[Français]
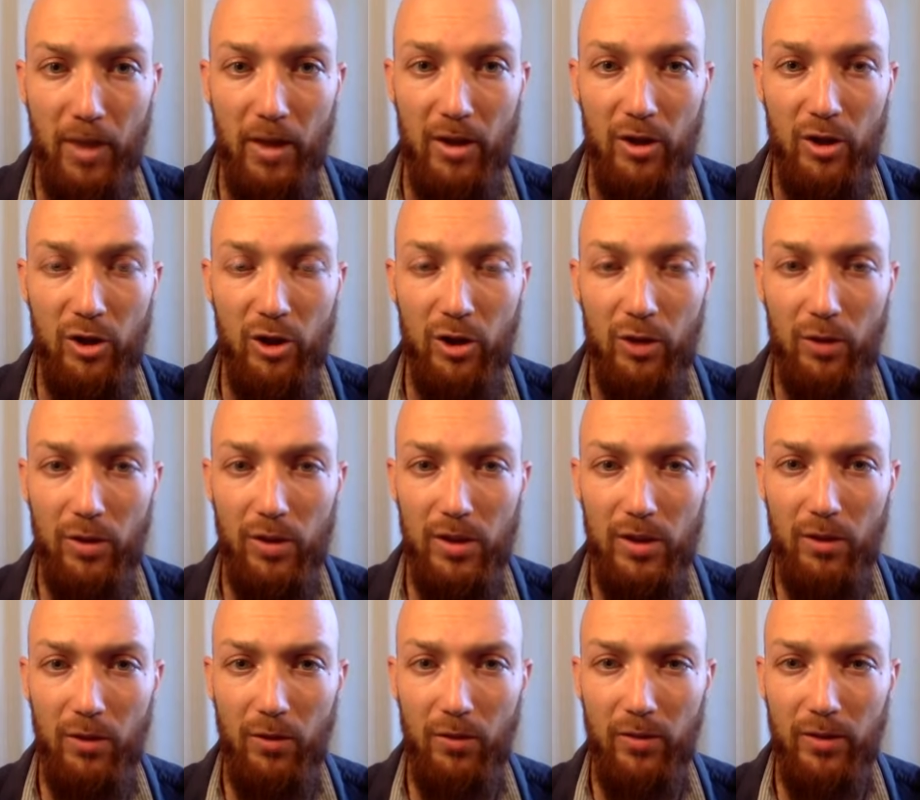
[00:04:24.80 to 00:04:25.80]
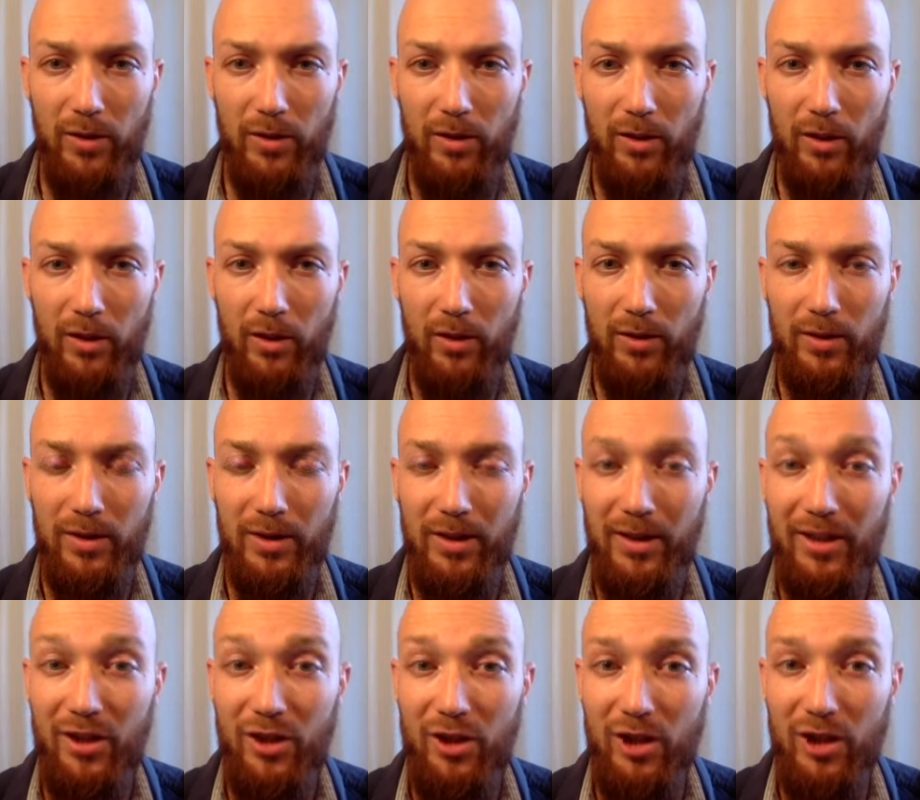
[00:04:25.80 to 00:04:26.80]
J'ai aussi envie de
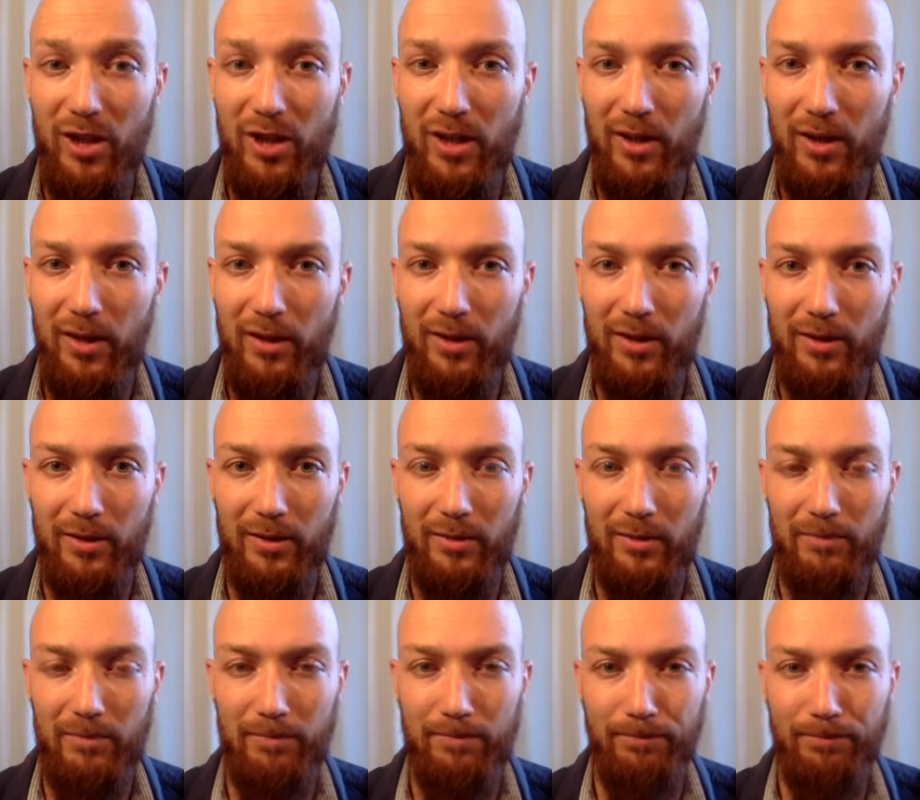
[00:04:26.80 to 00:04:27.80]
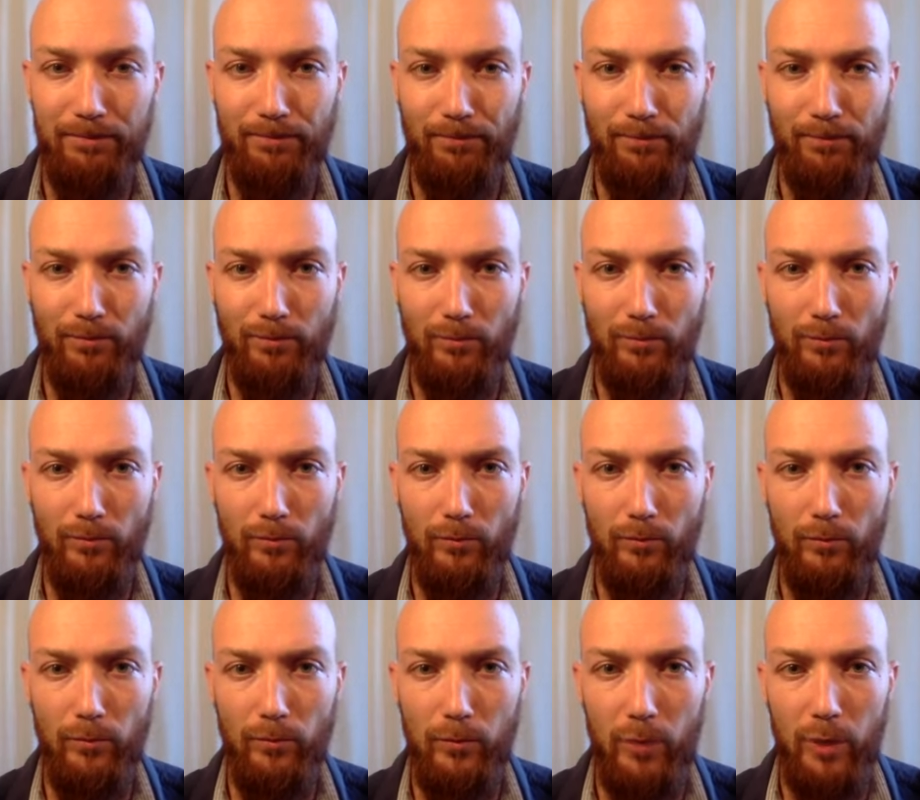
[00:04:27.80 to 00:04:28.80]
diriger euh,
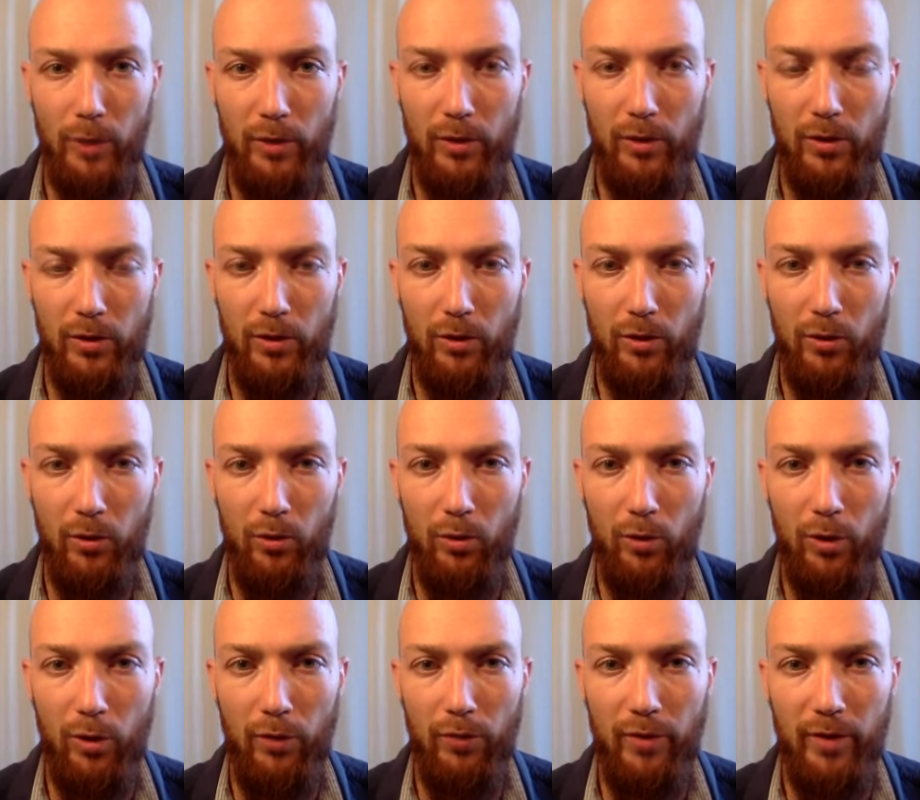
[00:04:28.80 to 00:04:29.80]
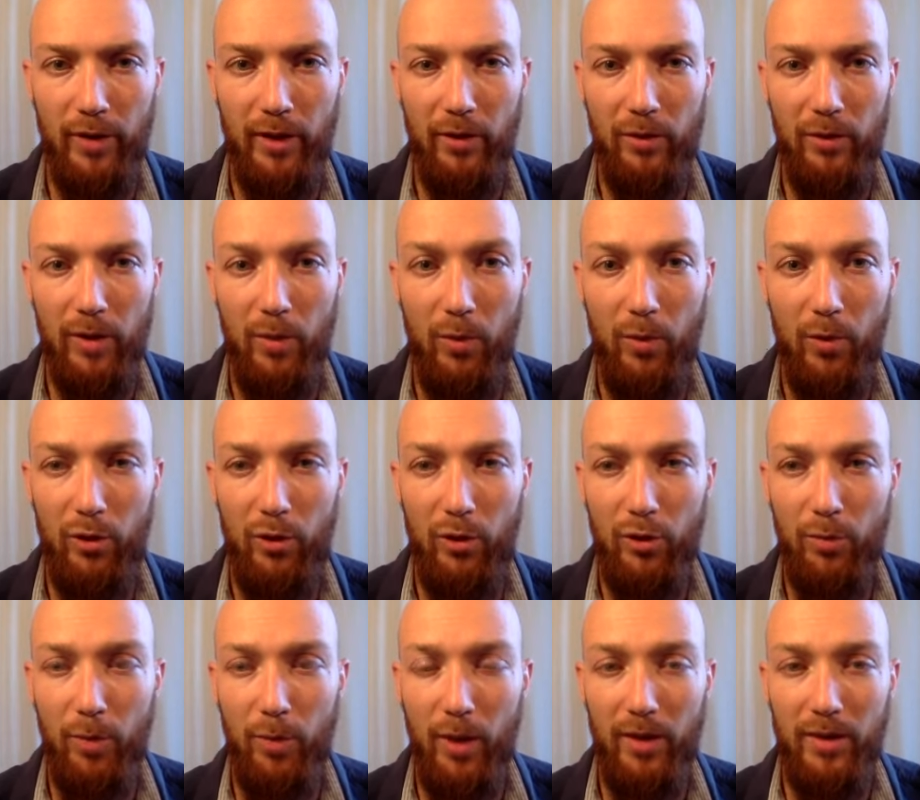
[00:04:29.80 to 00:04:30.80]
euh, ce cours vers une
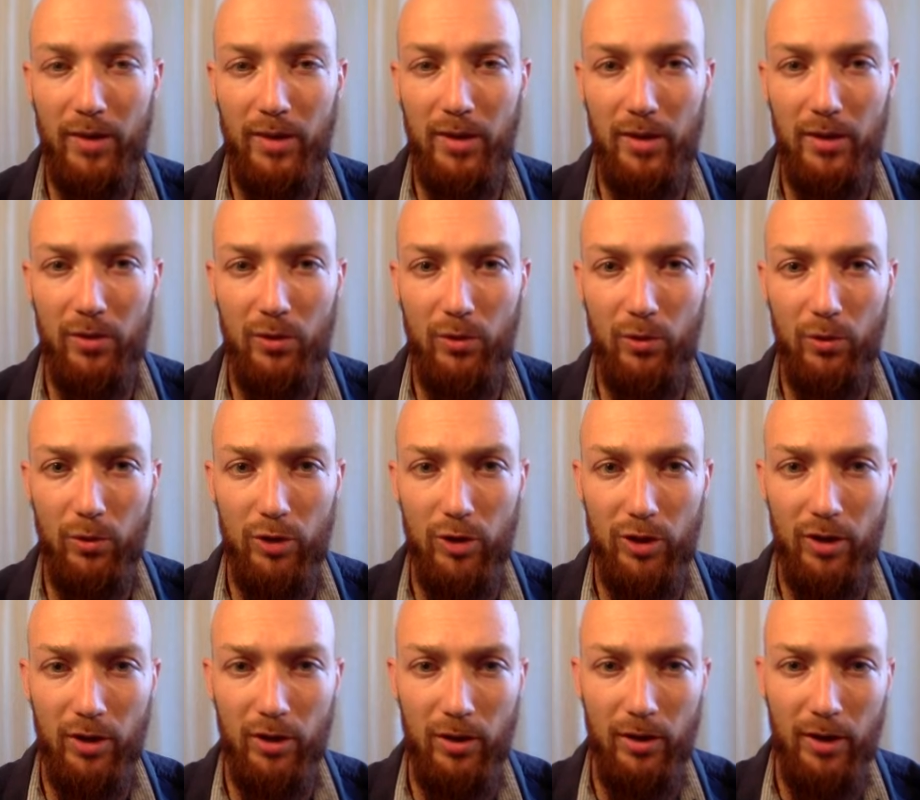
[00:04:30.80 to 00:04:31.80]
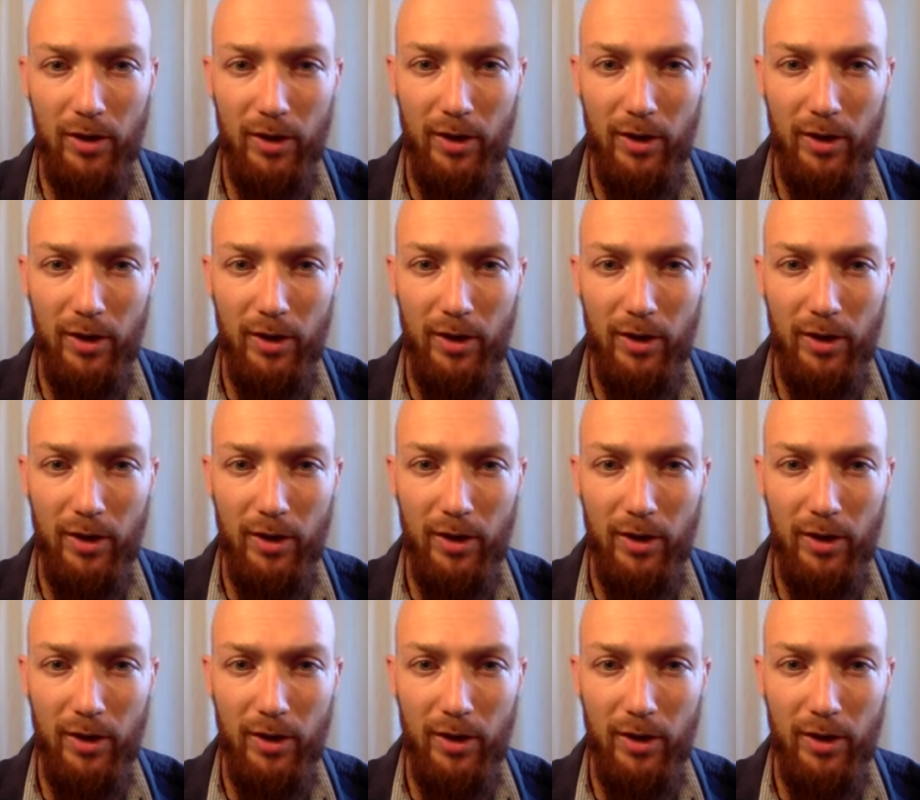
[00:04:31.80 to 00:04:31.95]
approche pratique du Kujin.